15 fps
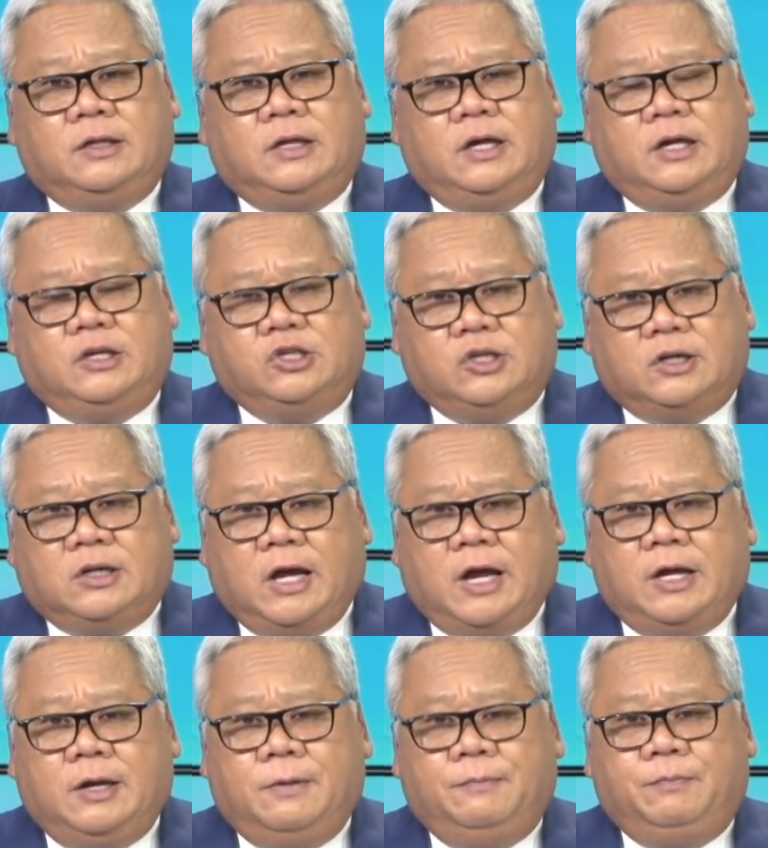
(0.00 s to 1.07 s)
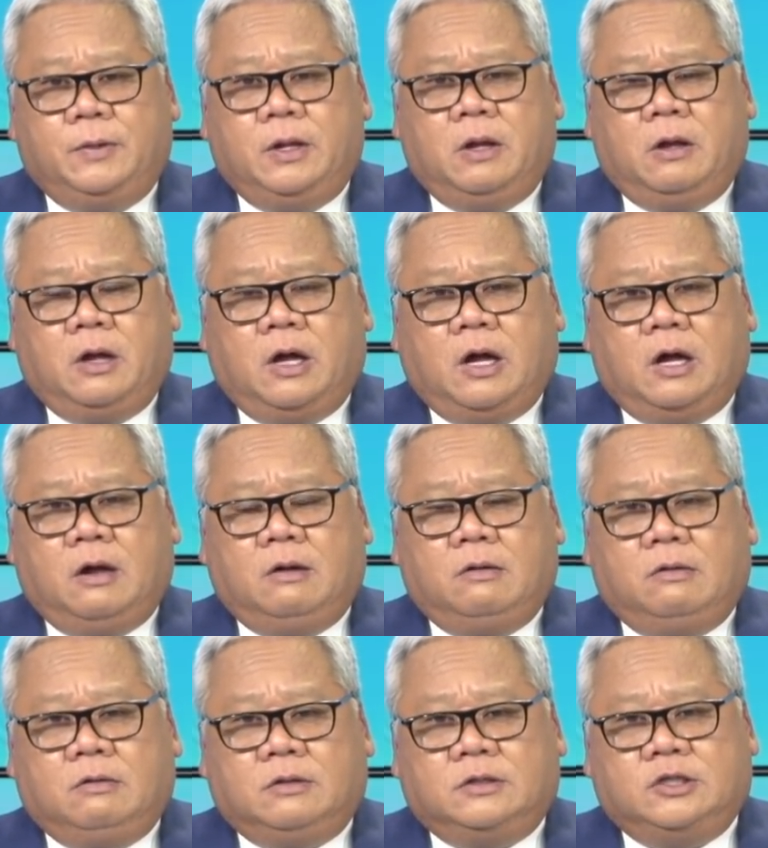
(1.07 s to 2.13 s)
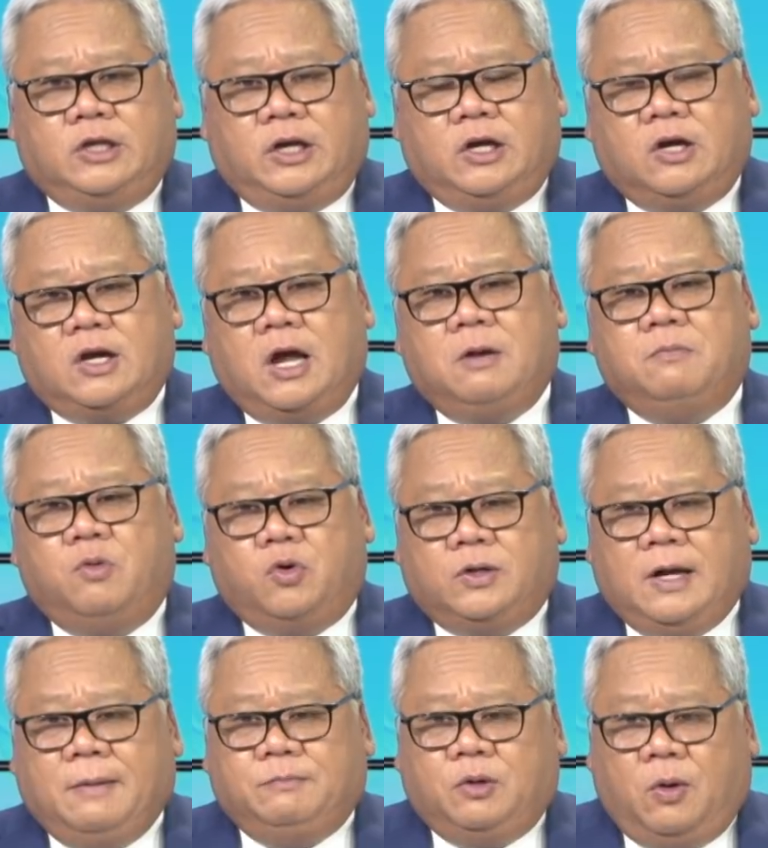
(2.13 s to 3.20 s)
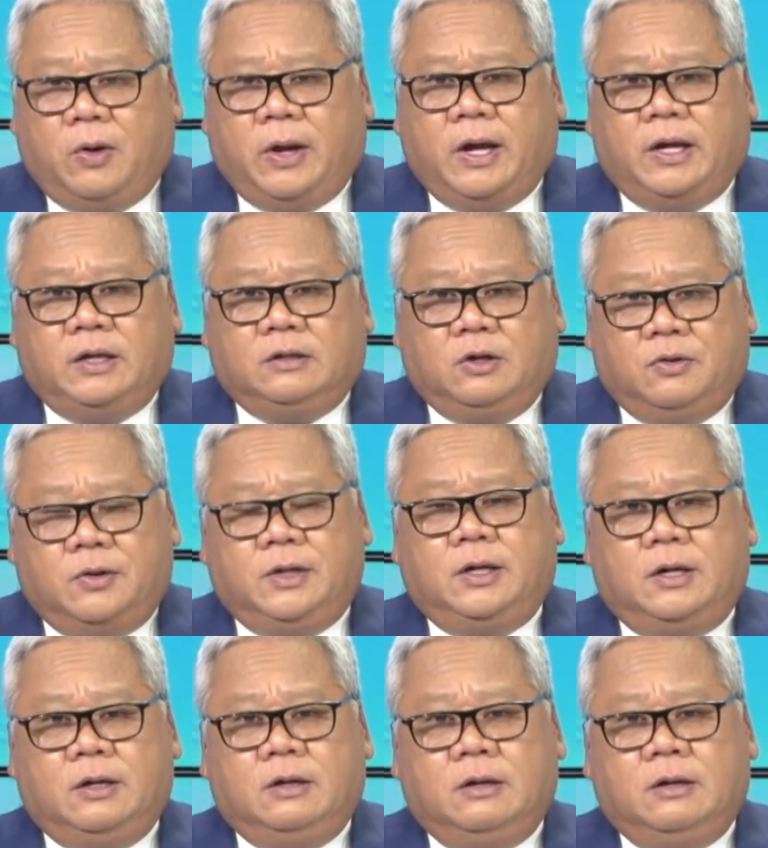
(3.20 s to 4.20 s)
Thì trước đây à, chỉ có cần một năm thuế thôi,